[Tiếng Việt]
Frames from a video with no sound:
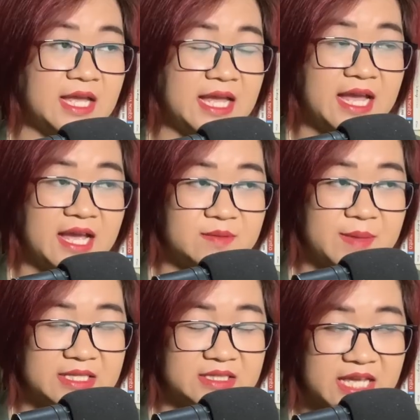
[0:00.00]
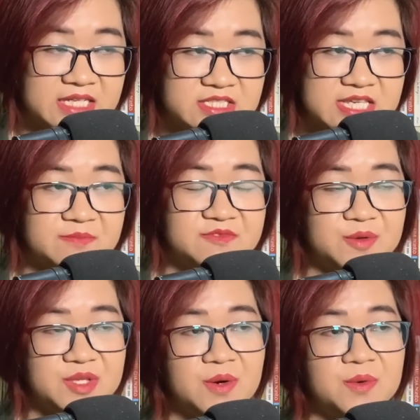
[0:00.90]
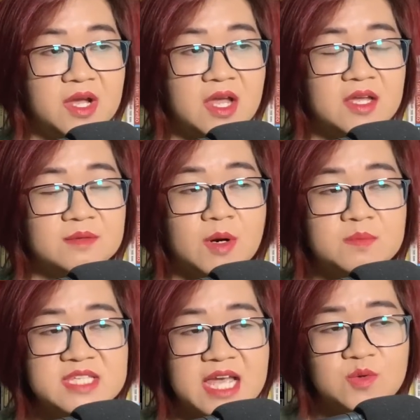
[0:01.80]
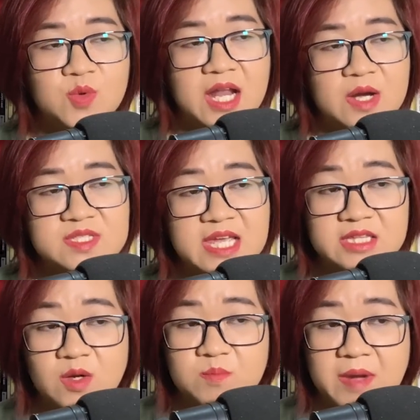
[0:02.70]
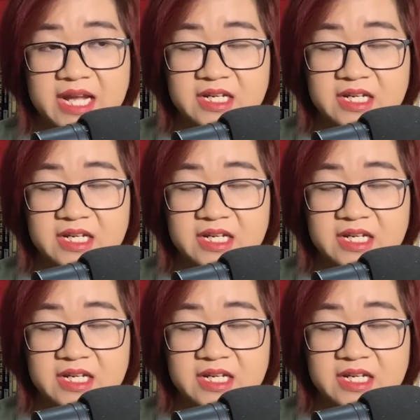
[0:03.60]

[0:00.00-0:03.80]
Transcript: Hai bàn tay chạm vào nhau, Bóng dáng của lão già tóc bạc